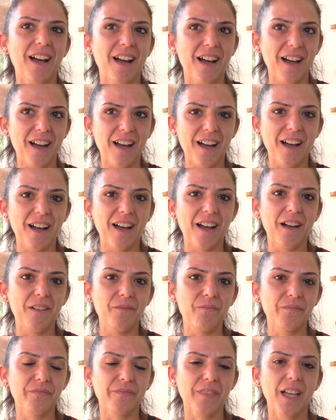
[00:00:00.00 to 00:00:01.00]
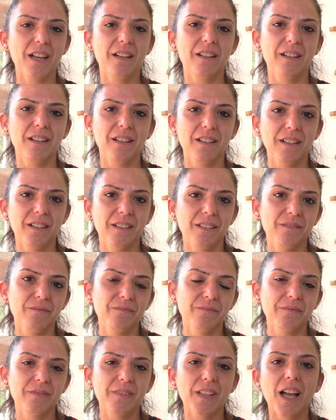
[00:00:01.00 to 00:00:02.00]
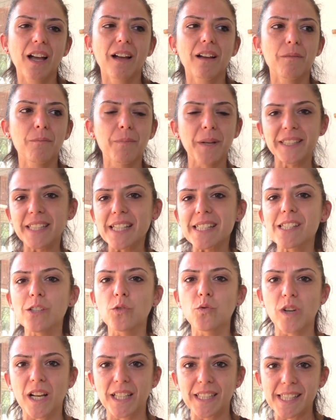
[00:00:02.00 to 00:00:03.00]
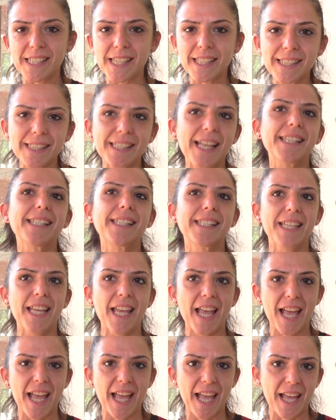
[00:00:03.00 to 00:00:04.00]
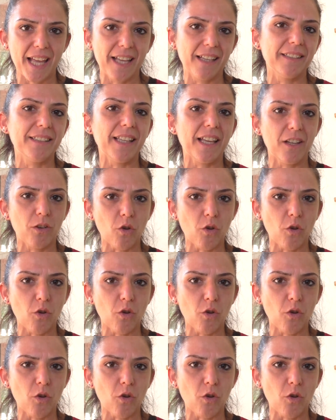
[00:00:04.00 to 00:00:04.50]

a, eh, prendersi cura di se stessi e dei